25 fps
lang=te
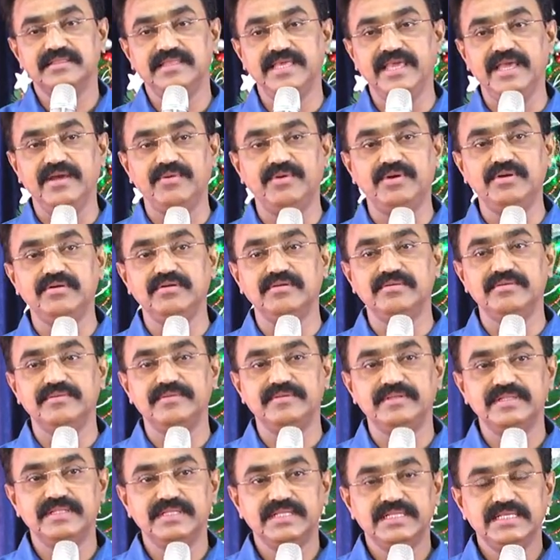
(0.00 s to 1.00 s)
దేవుడు
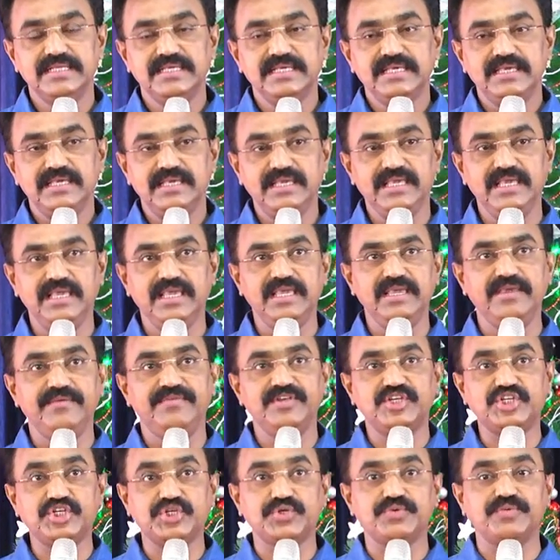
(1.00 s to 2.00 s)
ఈ
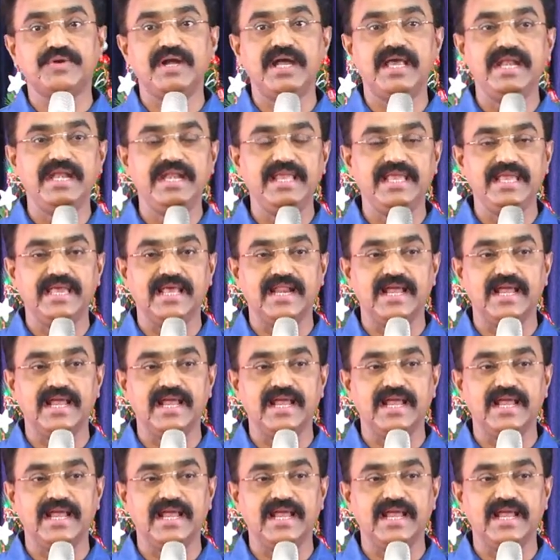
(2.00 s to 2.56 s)
విశ్వాన్ని